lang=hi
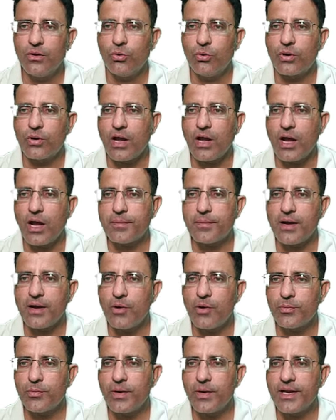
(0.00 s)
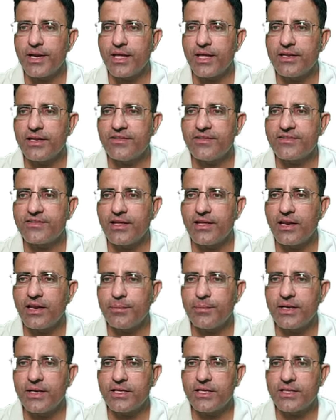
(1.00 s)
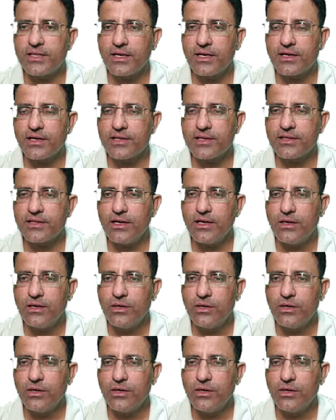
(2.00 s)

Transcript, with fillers: और आपका आउटवर्ड यानी कि सेल आपने कितना कर दिया